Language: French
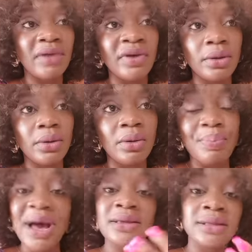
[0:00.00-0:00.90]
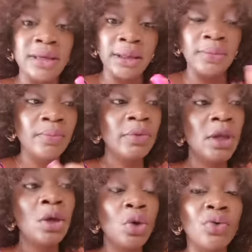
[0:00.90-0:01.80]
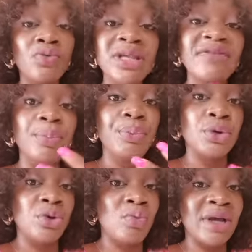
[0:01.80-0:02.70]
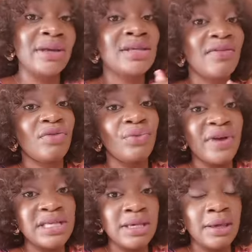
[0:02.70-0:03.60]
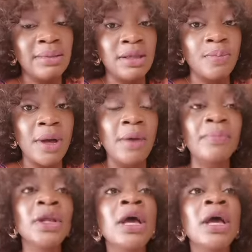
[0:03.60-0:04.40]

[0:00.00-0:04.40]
avec euh, par série, et que vous avez peu de moyens, ça va vous fatiguer, n'est-ce pas